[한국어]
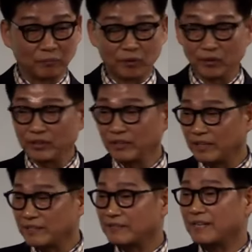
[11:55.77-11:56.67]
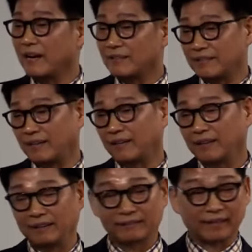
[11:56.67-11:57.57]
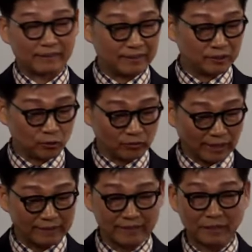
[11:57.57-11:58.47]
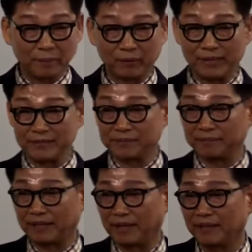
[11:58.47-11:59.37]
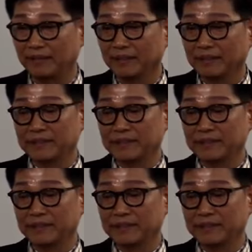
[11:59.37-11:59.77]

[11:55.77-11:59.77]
연봉 2억에서 4억 사이, 딱 거의 중간 지점에 와 있습니다.